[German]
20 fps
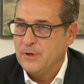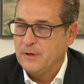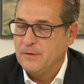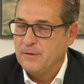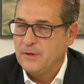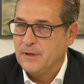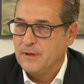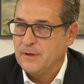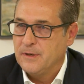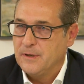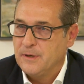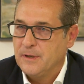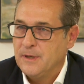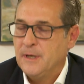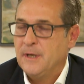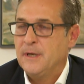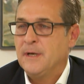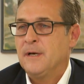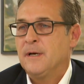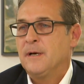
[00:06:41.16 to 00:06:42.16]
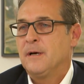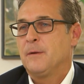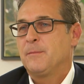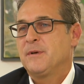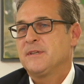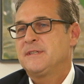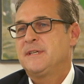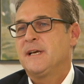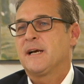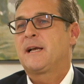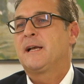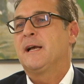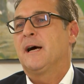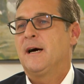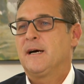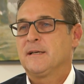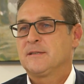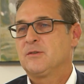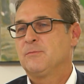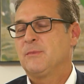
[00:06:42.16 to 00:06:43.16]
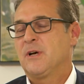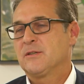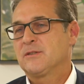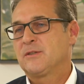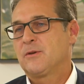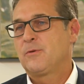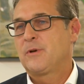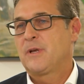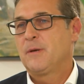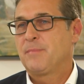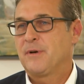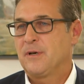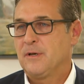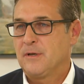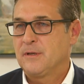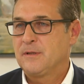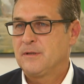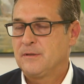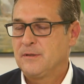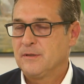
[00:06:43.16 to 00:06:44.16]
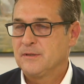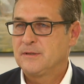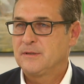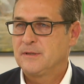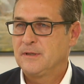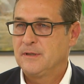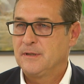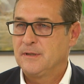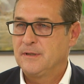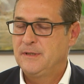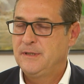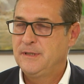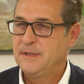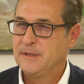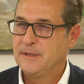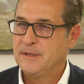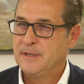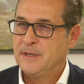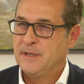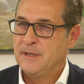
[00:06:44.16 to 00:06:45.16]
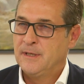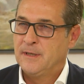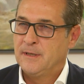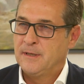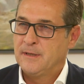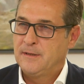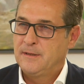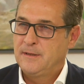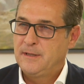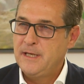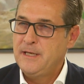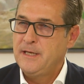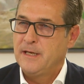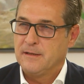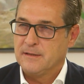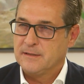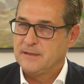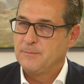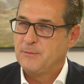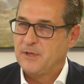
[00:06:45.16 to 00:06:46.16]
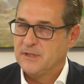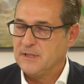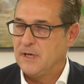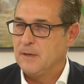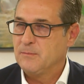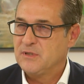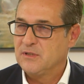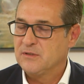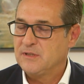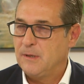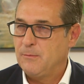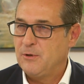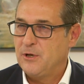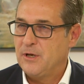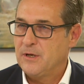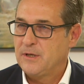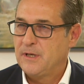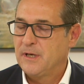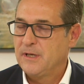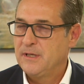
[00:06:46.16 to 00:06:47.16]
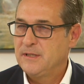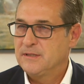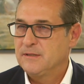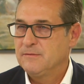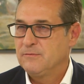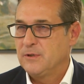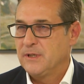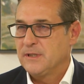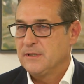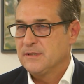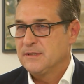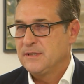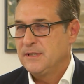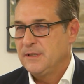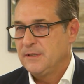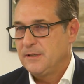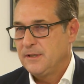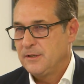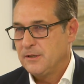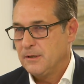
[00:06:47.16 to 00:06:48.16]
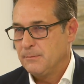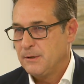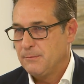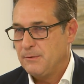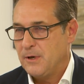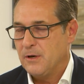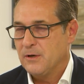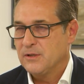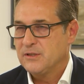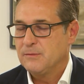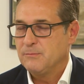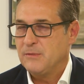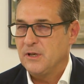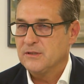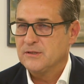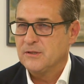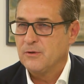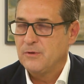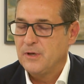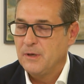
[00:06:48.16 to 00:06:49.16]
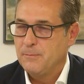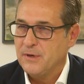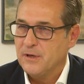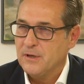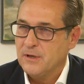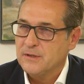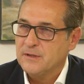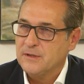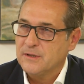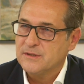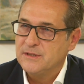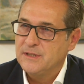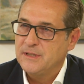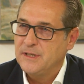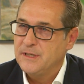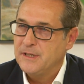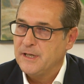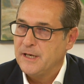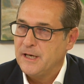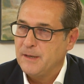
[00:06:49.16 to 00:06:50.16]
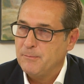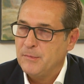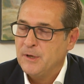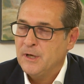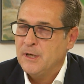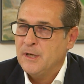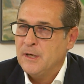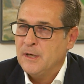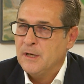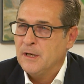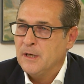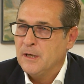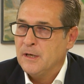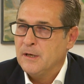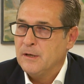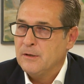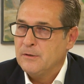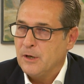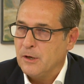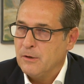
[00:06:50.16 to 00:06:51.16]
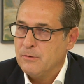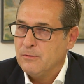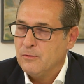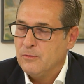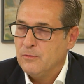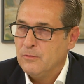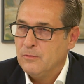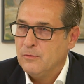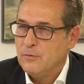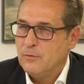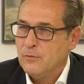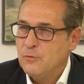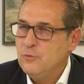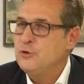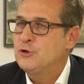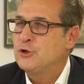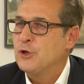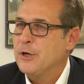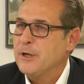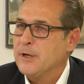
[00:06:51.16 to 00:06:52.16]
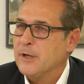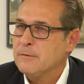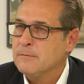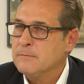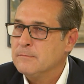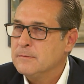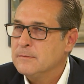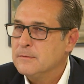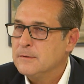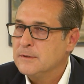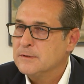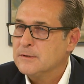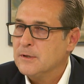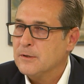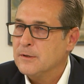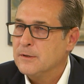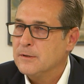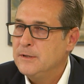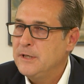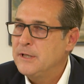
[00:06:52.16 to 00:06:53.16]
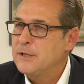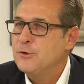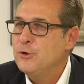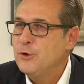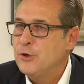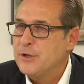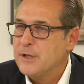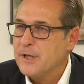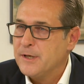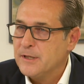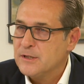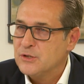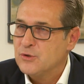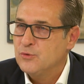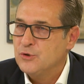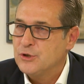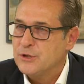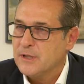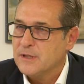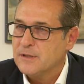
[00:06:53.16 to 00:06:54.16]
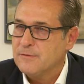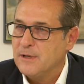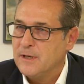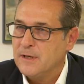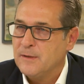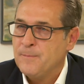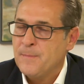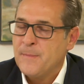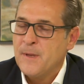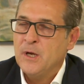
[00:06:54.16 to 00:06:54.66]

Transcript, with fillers: äh, habe es sehr klar zum Ausdruck gebracht, dass äh, hier Dinge aus dem Gesamtzusammenhang gerissen worden sind. Ich habe aber auch zum Ausdruck gebracht, dass ich in einem äh, ja, unschönen, ich sage nicht nüchternen Zustand war